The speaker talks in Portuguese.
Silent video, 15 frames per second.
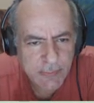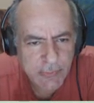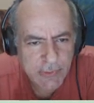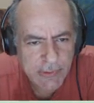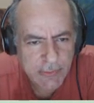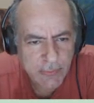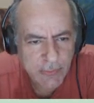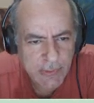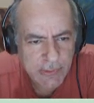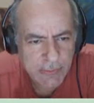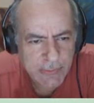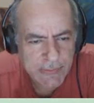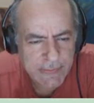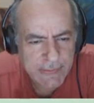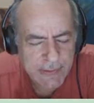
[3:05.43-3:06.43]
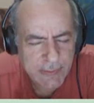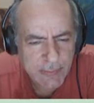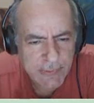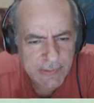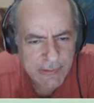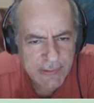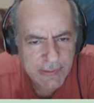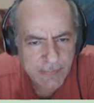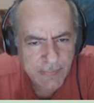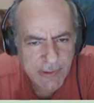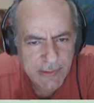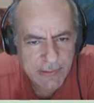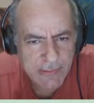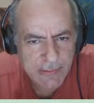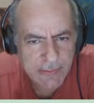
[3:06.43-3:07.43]
Por enquanto estamos aqui
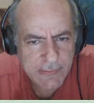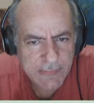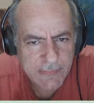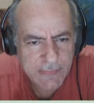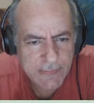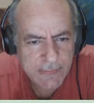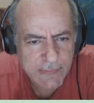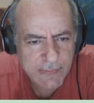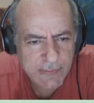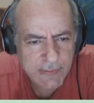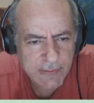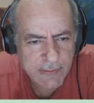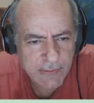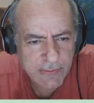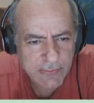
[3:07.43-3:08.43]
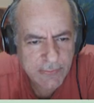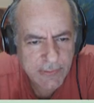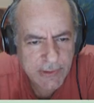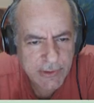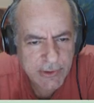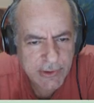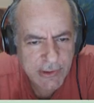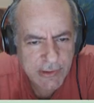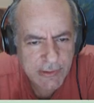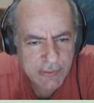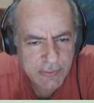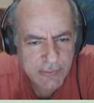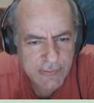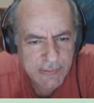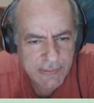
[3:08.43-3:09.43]
bem
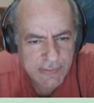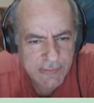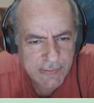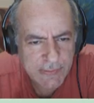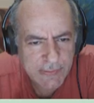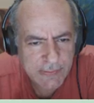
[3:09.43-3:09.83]
fechados, né?